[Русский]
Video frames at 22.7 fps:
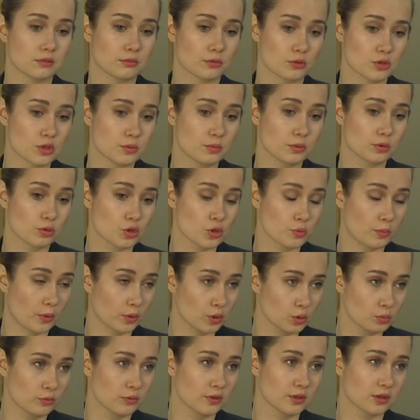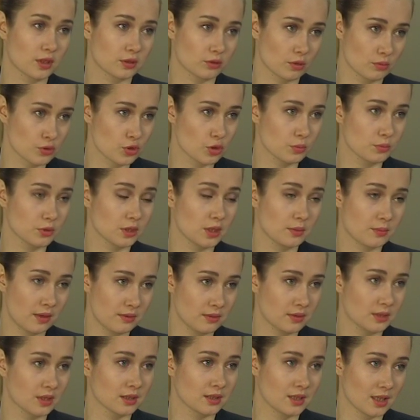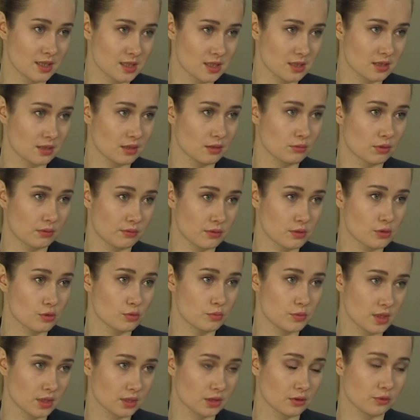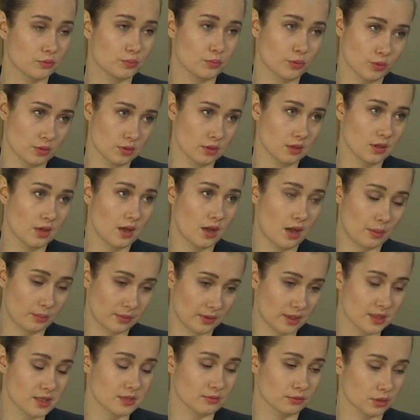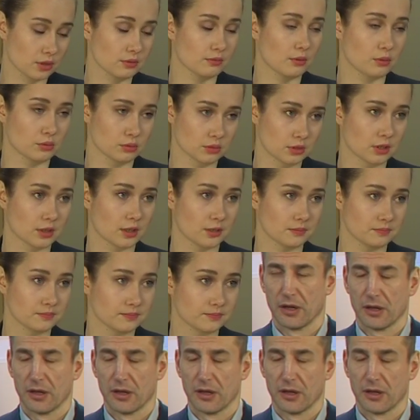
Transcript: вроде бы тоже подумывает о том, чтобы добавить дотации на уровень субъектов по оплате вот этого отдыха.